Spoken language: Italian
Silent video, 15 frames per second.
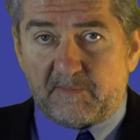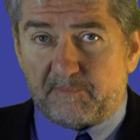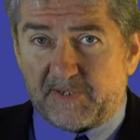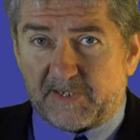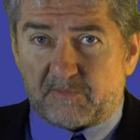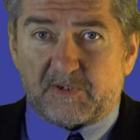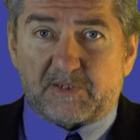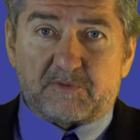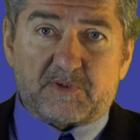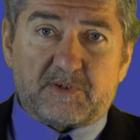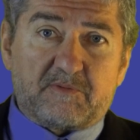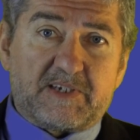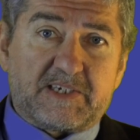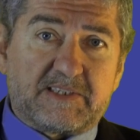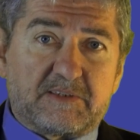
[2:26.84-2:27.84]
Per quanto
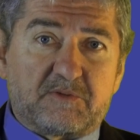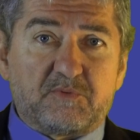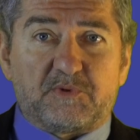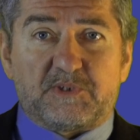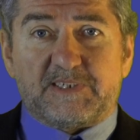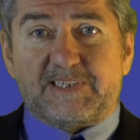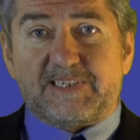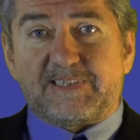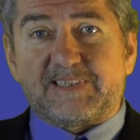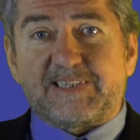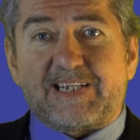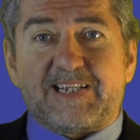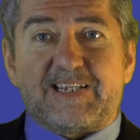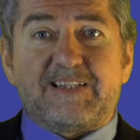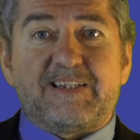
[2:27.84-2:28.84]
riguarda tutti i
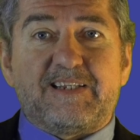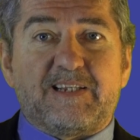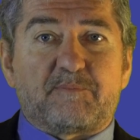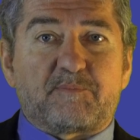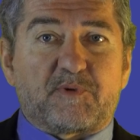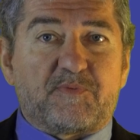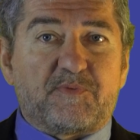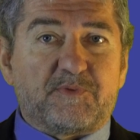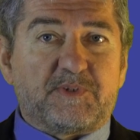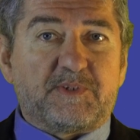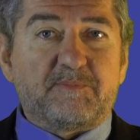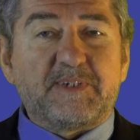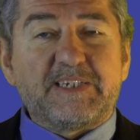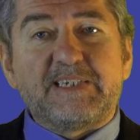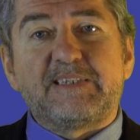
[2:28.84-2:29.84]
dettagli, gli
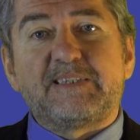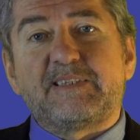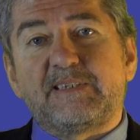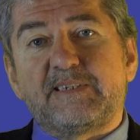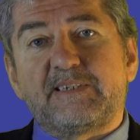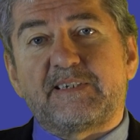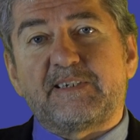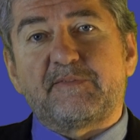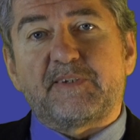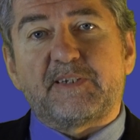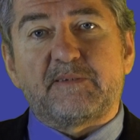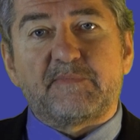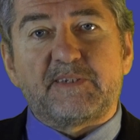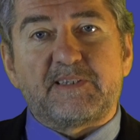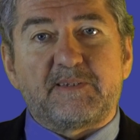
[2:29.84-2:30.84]
approfondimenti, i
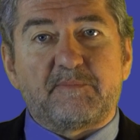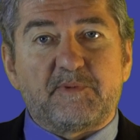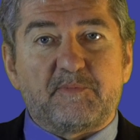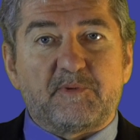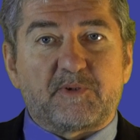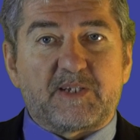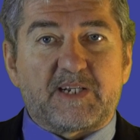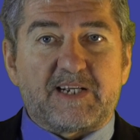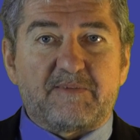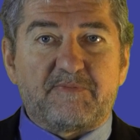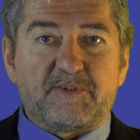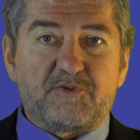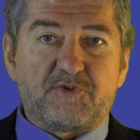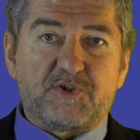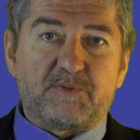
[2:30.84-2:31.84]
riferimenti
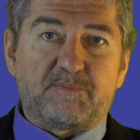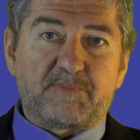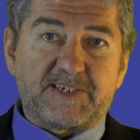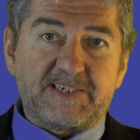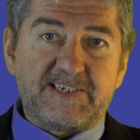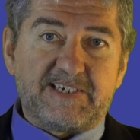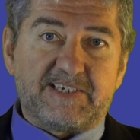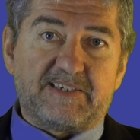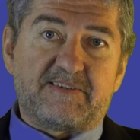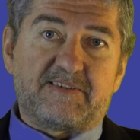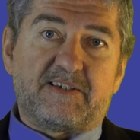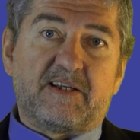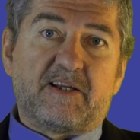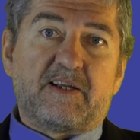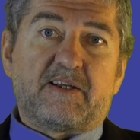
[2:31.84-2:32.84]
bibliografici
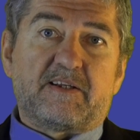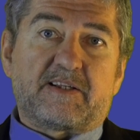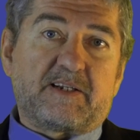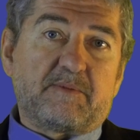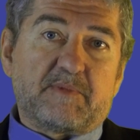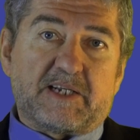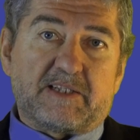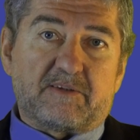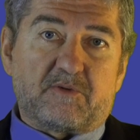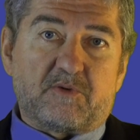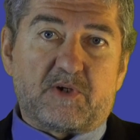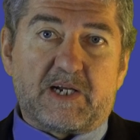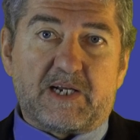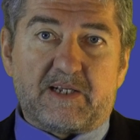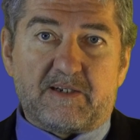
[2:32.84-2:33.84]
precisi,
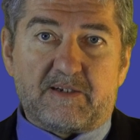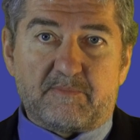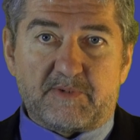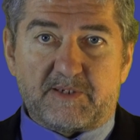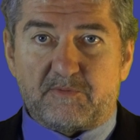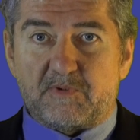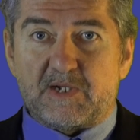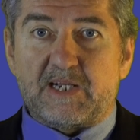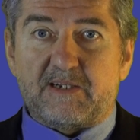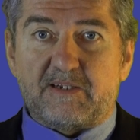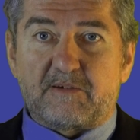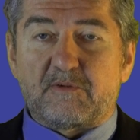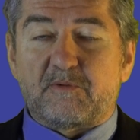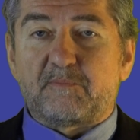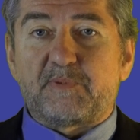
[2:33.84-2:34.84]
rimando al
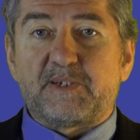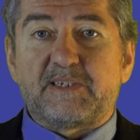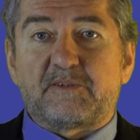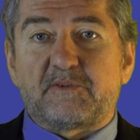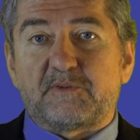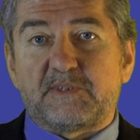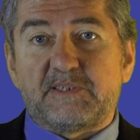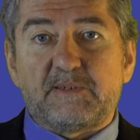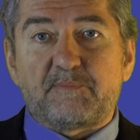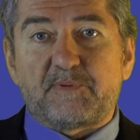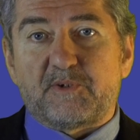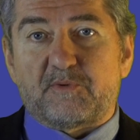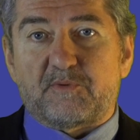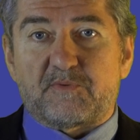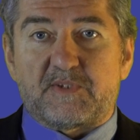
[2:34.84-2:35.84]
manuale completo di
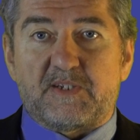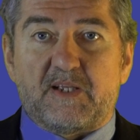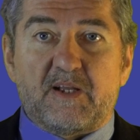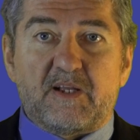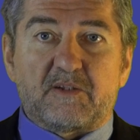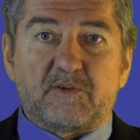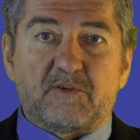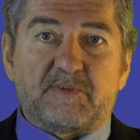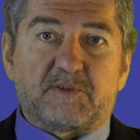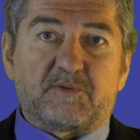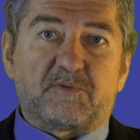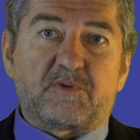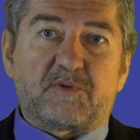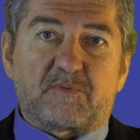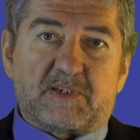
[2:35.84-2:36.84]
ipnosi, dove
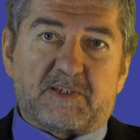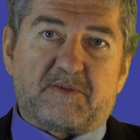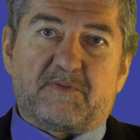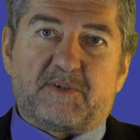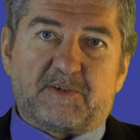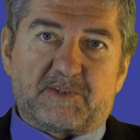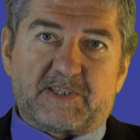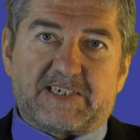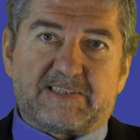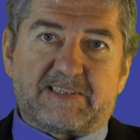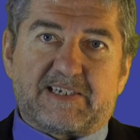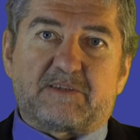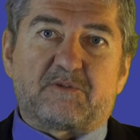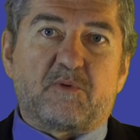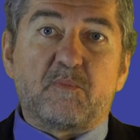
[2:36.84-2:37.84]
tutto questo viene
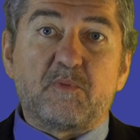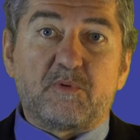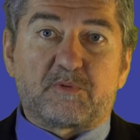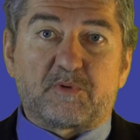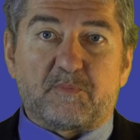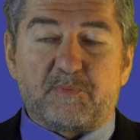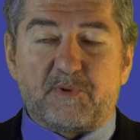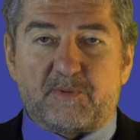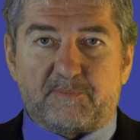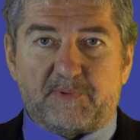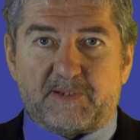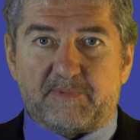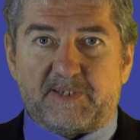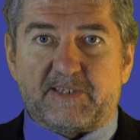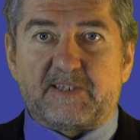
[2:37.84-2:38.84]
trattato molto più
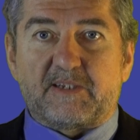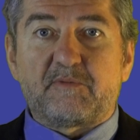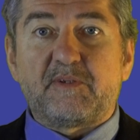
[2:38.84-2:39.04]
ampiamente.